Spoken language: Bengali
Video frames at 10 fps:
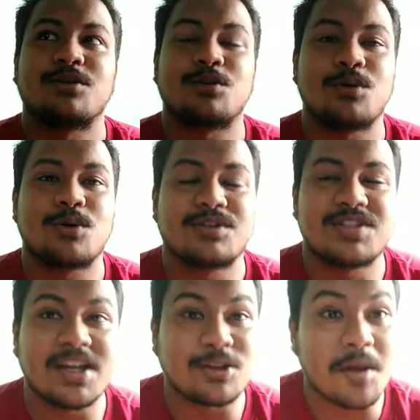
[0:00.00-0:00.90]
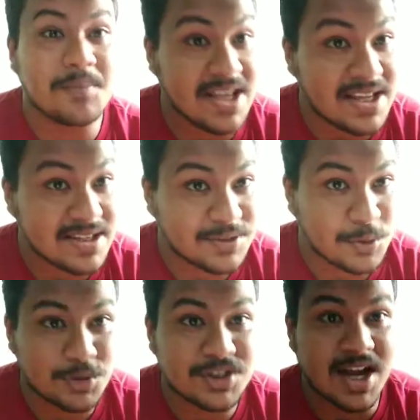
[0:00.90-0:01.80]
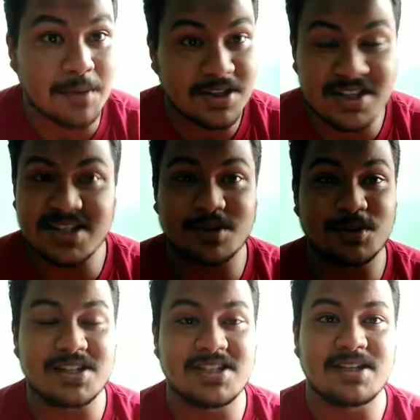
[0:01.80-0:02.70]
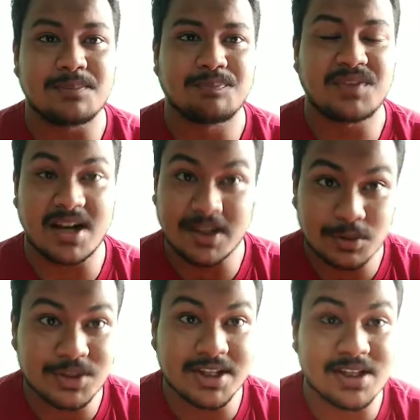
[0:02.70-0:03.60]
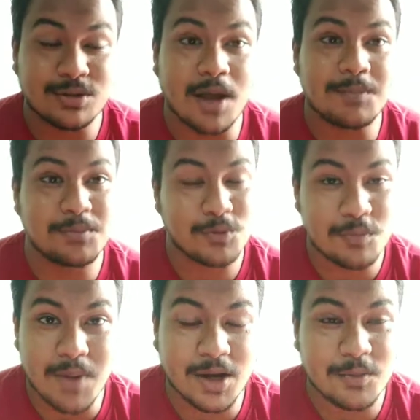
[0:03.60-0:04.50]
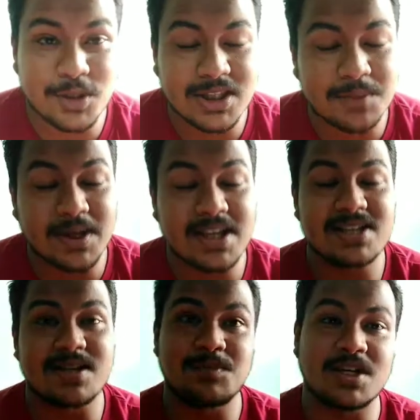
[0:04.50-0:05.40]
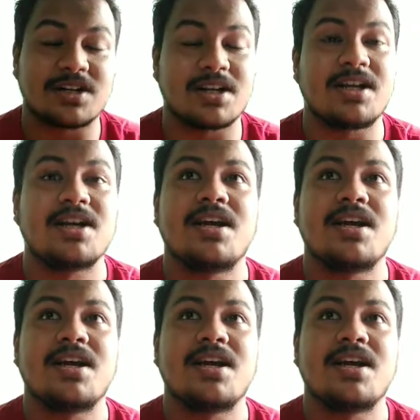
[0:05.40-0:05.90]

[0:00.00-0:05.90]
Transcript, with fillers: তো যেহেতু আমি এই কোর্সটা আমি নিজে করেছি দেরাদুন থেকে তো আমি খুব ভালো বলতে পারি এই সাবজেক্টে